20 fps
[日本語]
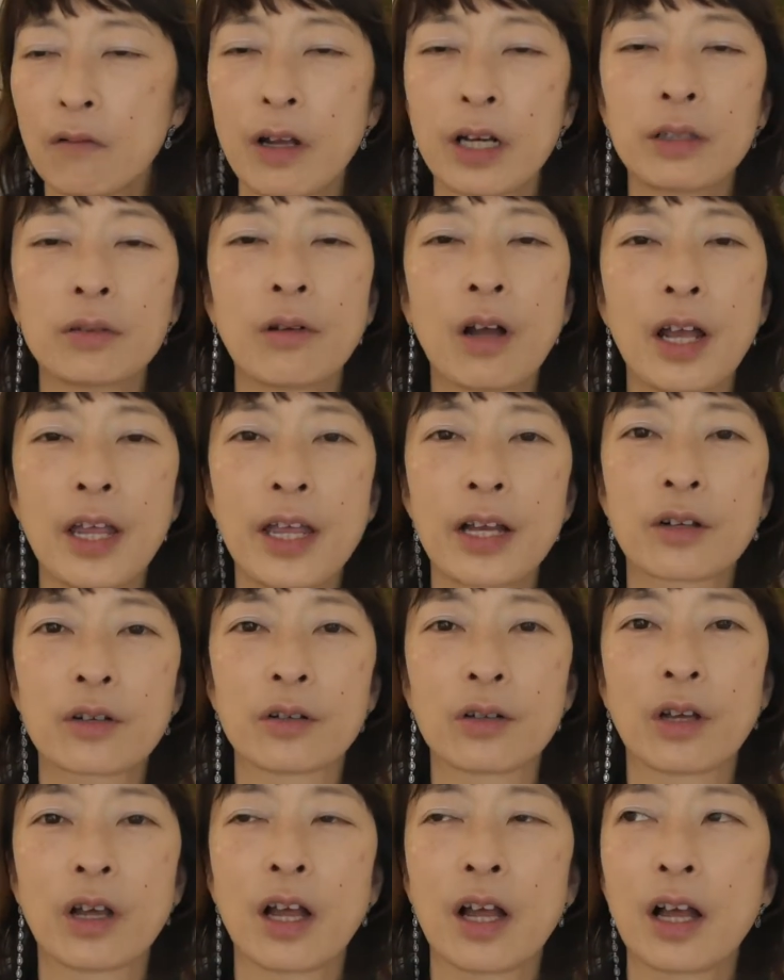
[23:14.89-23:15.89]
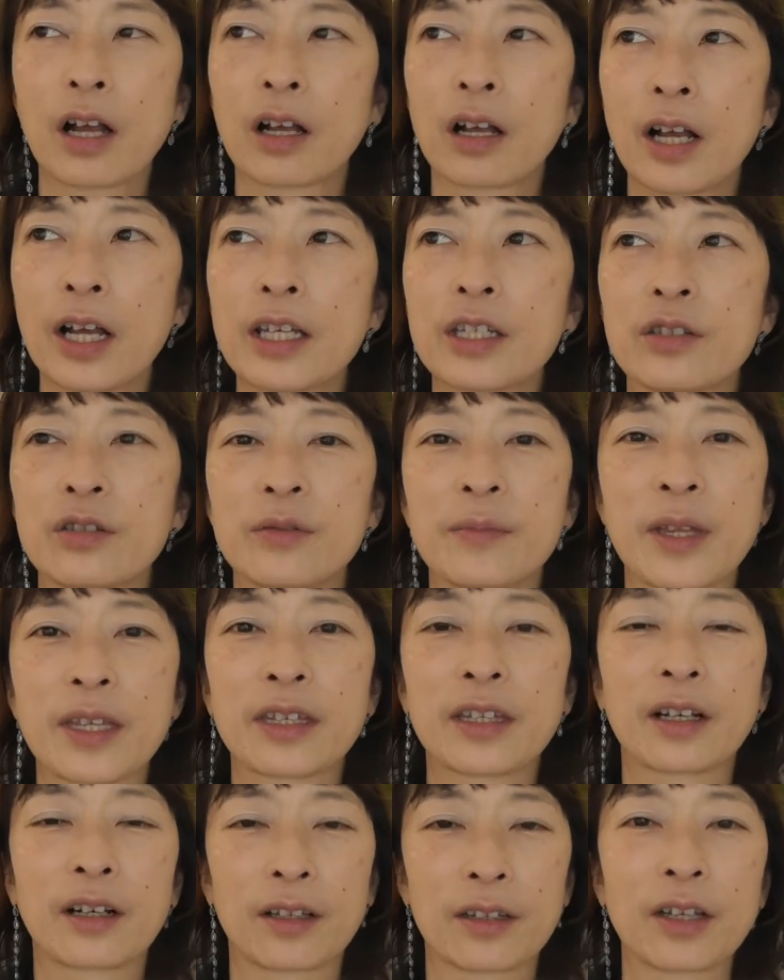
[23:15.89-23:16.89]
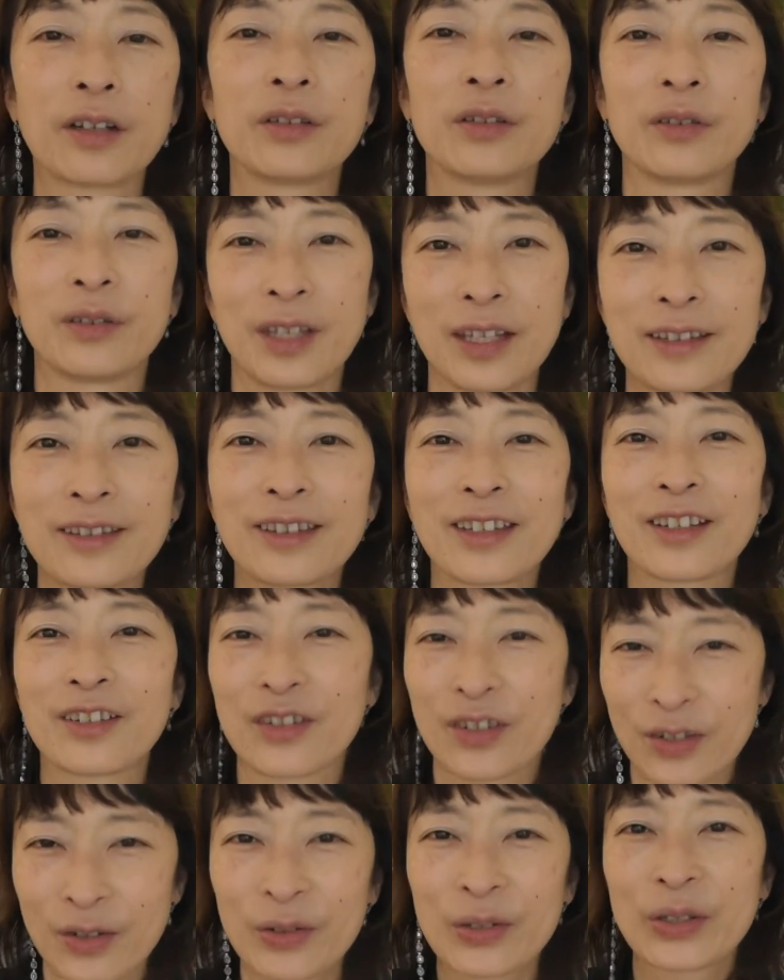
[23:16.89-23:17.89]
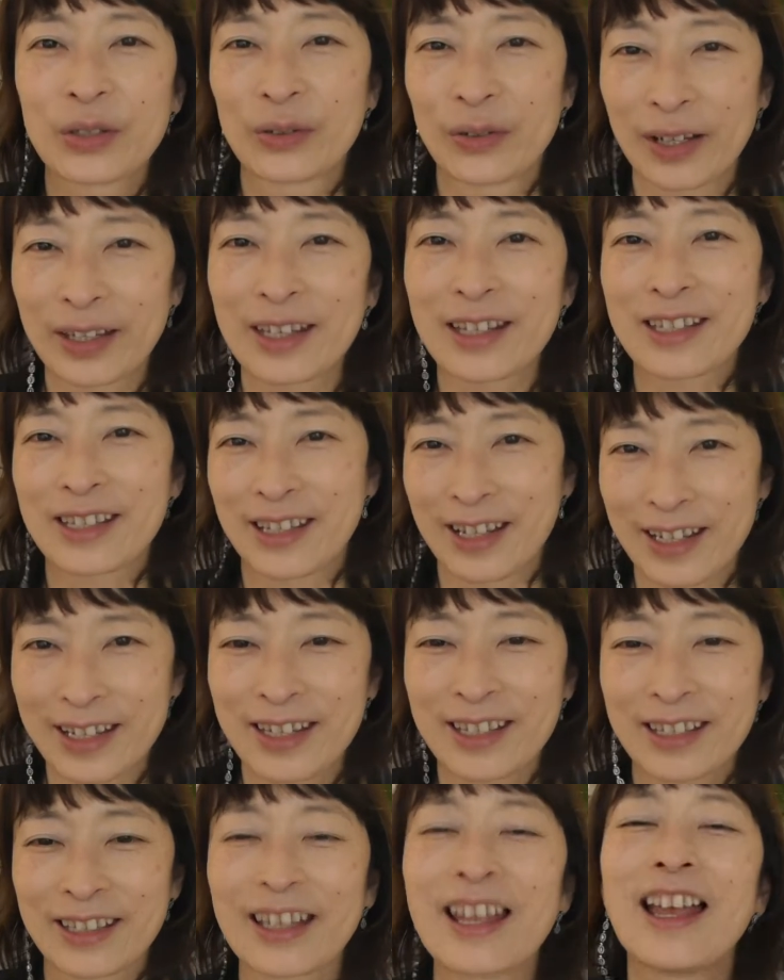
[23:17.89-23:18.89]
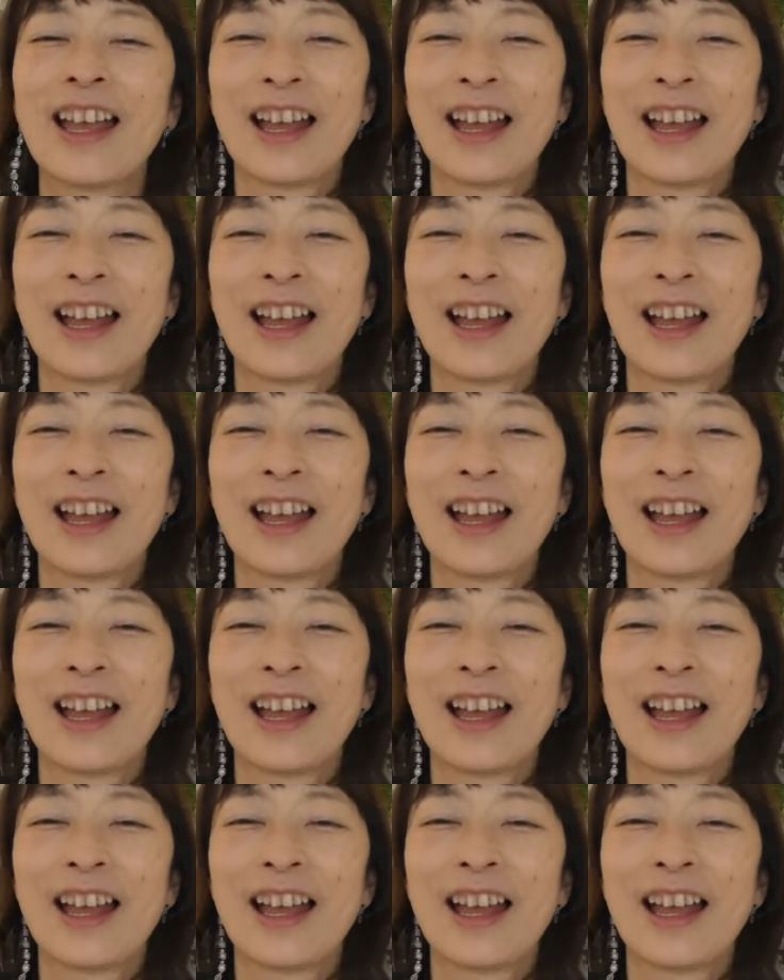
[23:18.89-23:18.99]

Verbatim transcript: 割と早く案外夢って叶うよねっていうそういうお話です。